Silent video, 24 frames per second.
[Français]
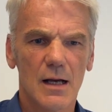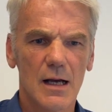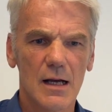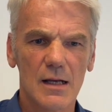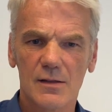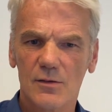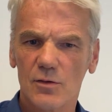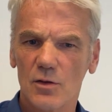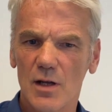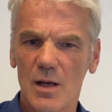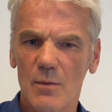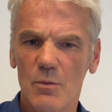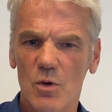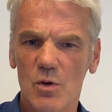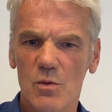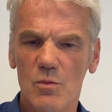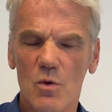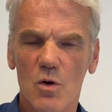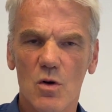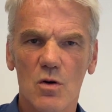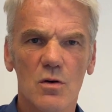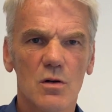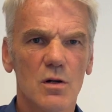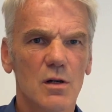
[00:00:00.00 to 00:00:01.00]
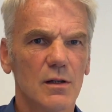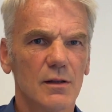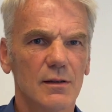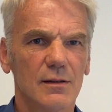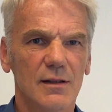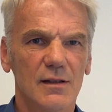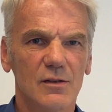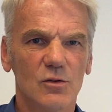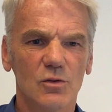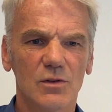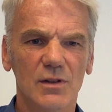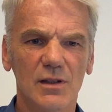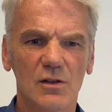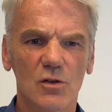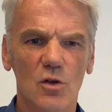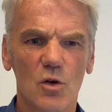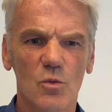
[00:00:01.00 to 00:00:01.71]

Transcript: Un seul abonnement, des outils de